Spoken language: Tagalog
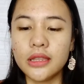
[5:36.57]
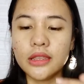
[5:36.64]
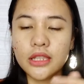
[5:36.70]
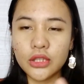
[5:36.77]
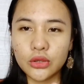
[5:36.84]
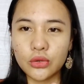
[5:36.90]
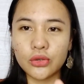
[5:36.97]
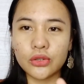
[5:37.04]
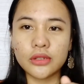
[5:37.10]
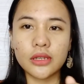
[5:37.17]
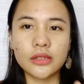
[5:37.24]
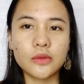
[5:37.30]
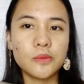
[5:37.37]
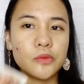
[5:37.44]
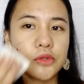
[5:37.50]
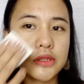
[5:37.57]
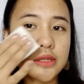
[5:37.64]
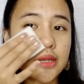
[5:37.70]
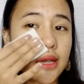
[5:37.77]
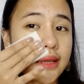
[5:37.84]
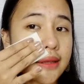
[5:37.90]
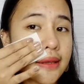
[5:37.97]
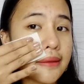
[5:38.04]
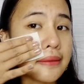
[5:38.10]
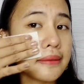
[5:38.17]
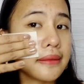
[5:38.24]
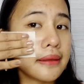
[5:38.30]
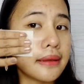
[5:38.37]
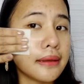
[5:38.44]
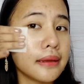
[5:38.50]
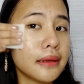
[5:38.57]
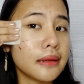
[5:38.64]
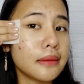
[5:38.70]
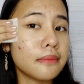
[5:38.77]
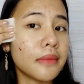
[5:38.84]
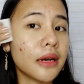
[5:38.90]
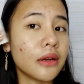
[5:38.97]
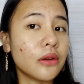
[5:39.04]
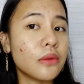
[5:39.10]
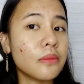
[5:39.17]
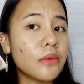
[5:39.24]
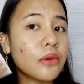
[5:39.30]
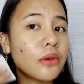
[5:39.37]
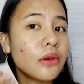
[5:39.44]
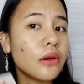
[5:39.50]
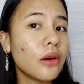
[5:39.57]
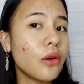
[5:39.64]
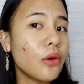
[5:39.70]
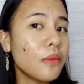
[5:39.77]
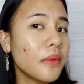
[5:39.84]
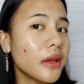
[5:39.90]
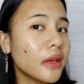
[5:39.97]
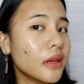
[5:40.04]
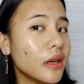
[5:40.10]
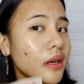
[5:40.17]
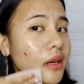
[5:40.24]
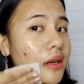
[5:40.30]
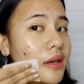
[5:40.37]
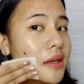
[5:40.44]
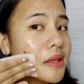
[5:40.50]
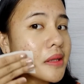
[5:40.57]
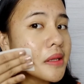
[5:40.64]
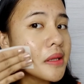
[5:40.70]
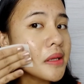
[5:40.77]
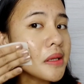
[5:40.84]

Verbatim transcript: dito sa smooth side and then bago mo, oh my god!